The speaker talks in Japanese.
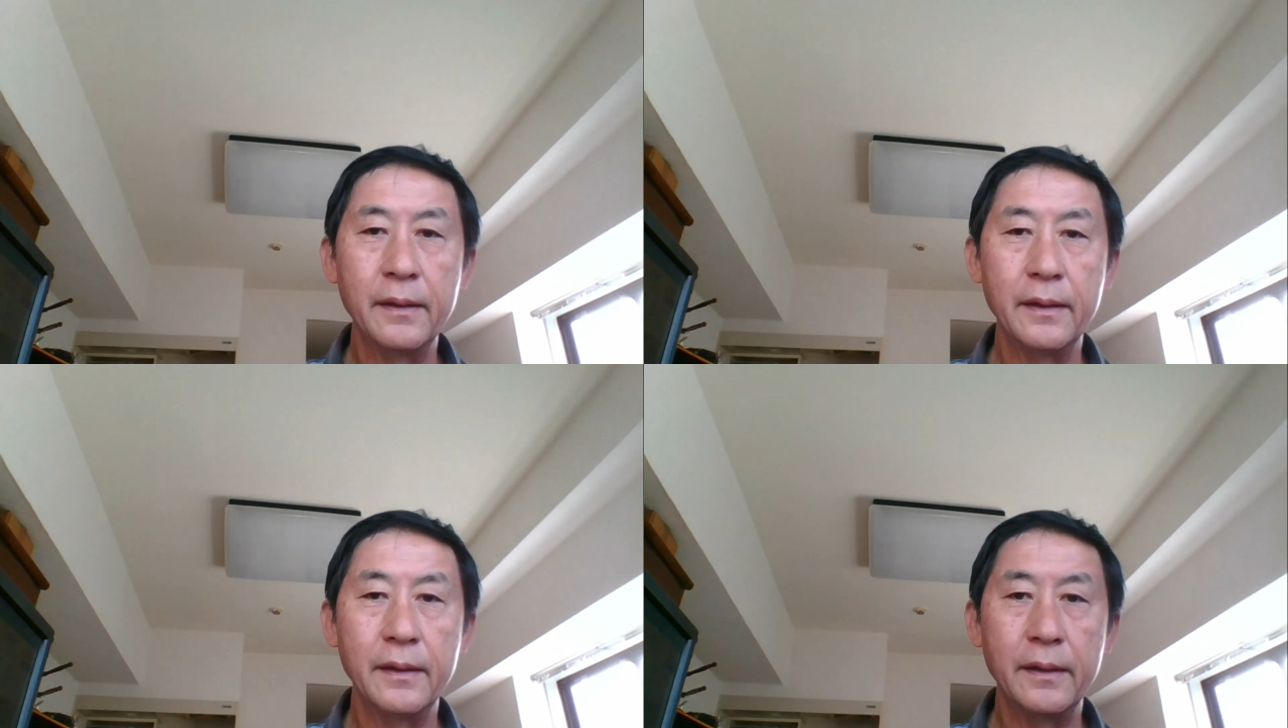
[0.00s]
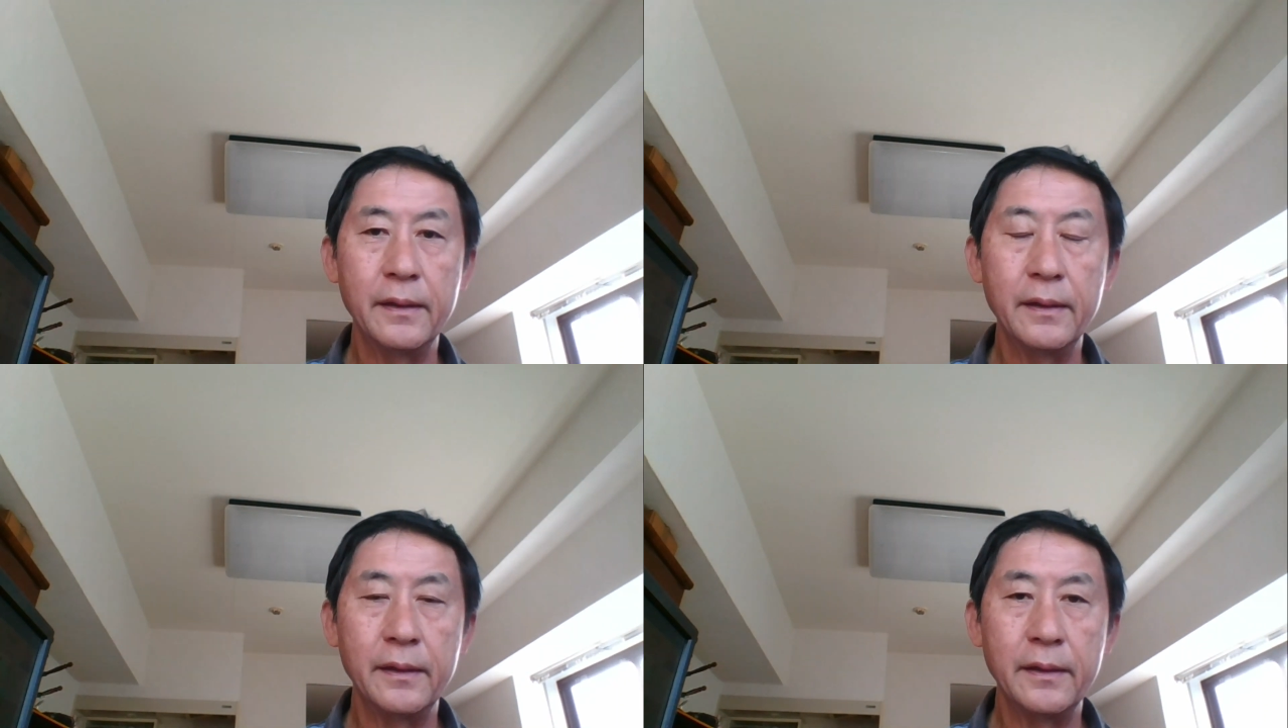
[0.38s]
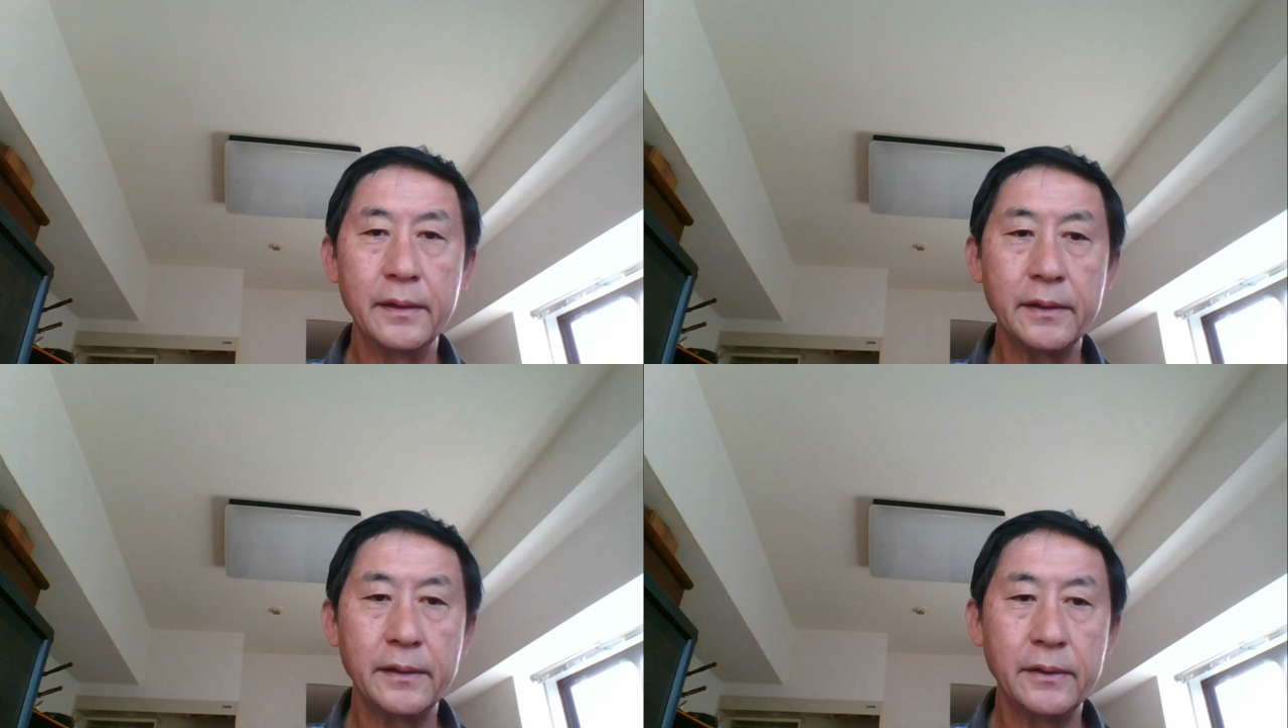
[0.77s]

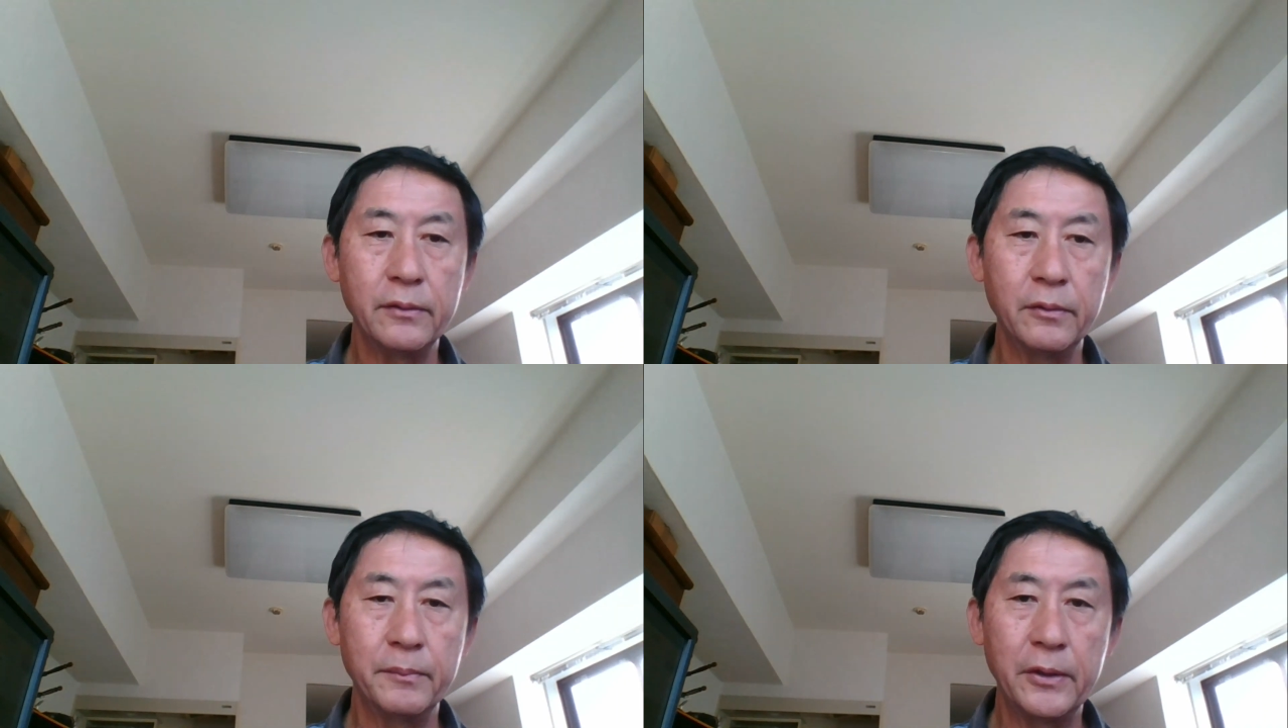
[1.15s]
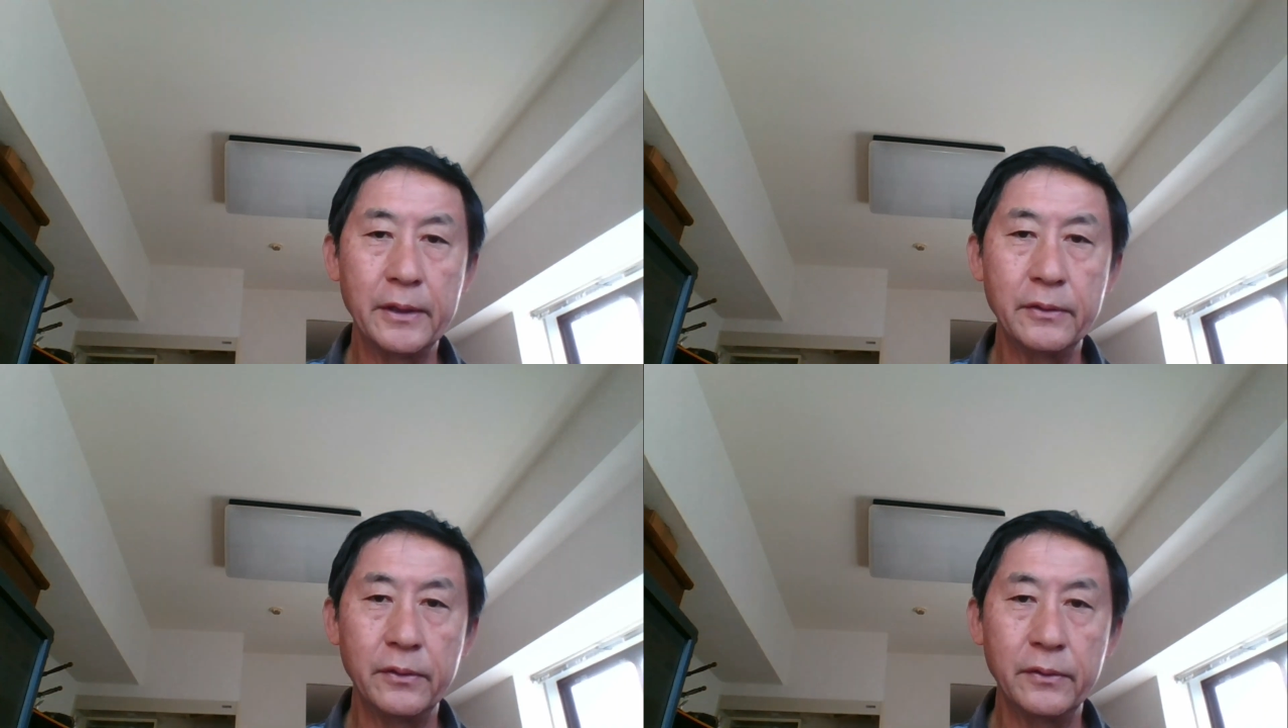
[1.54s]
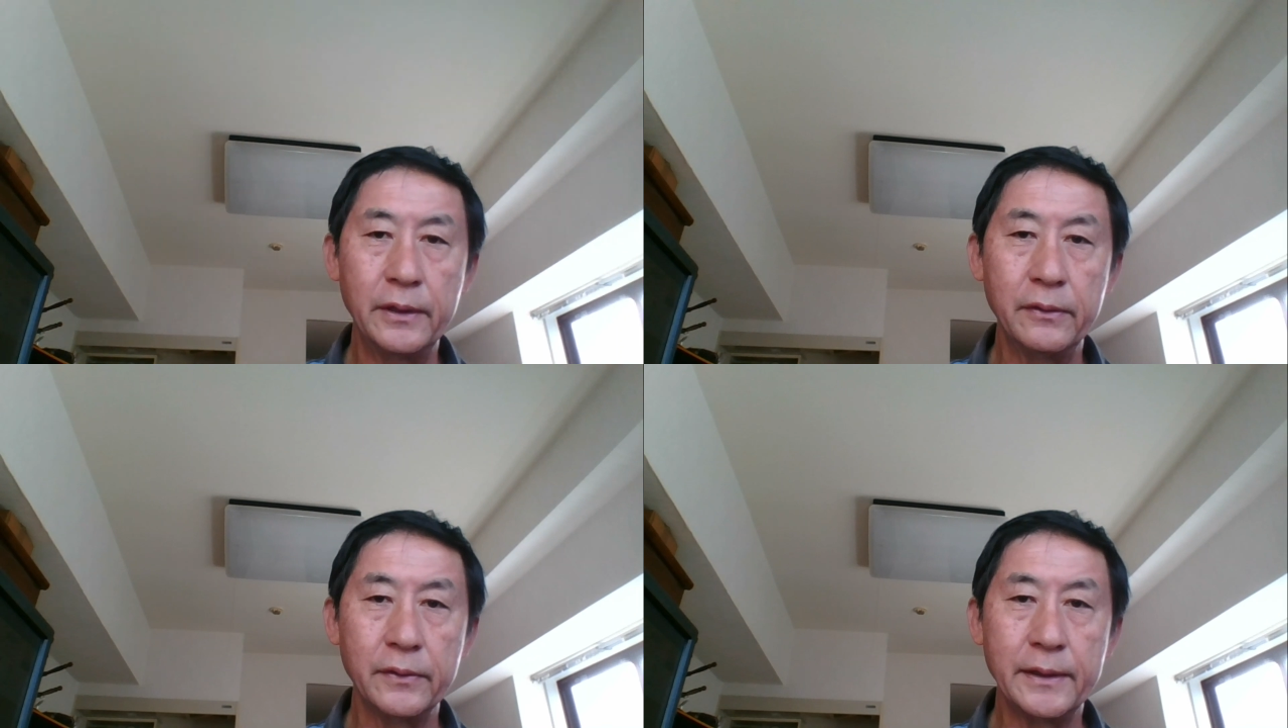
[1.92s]
えー、思惑通り